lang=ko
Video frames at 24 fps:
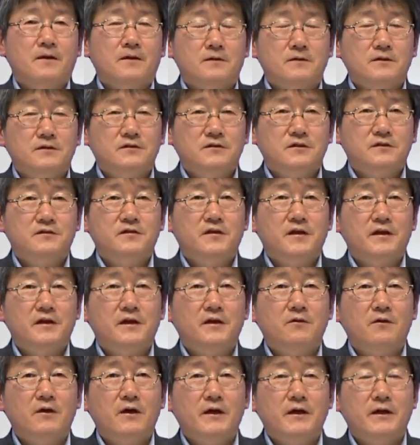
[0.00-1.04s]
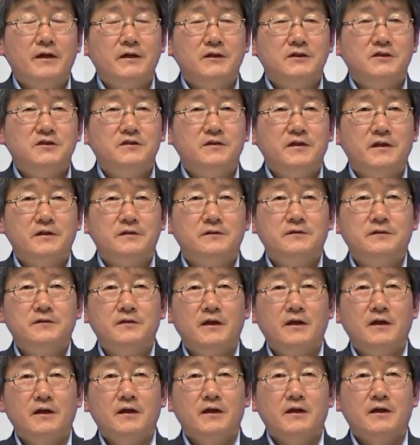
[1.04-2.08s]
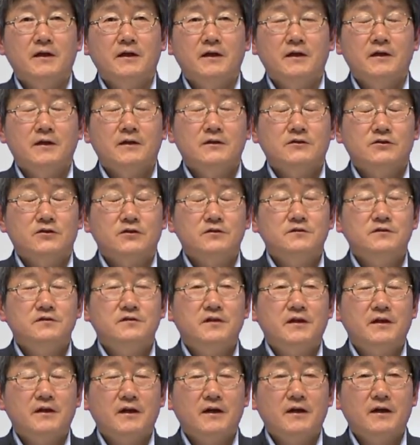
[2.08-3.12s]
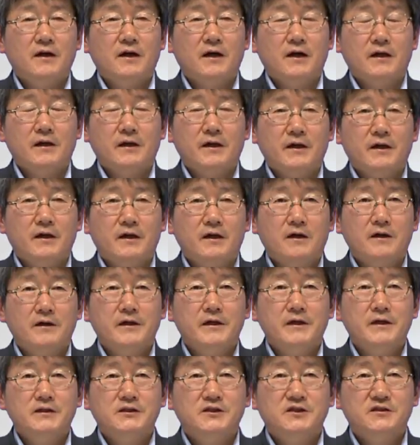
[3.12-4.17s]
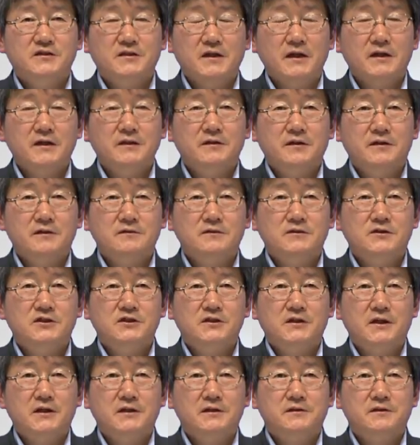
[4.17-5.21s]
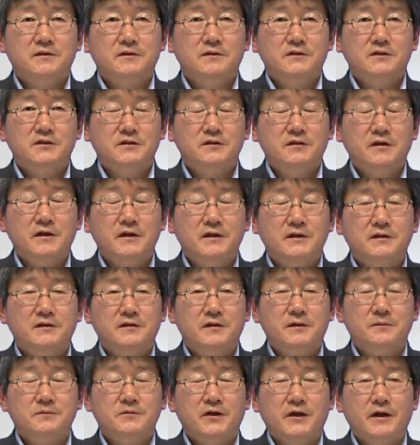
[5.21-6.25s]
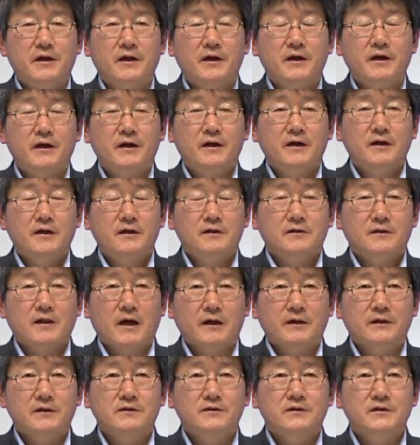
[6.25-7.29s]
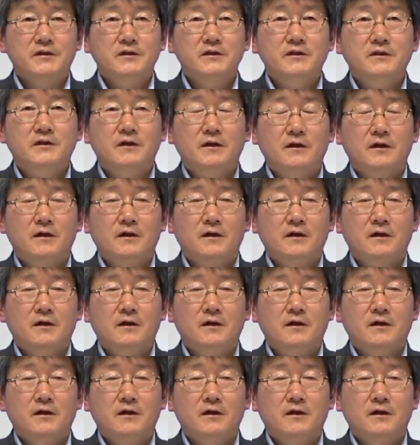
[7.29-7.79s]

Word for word: 그래서 세계화의 시대는 전 세계가 하나의 시장이 되는 시대이기 때문에 당연히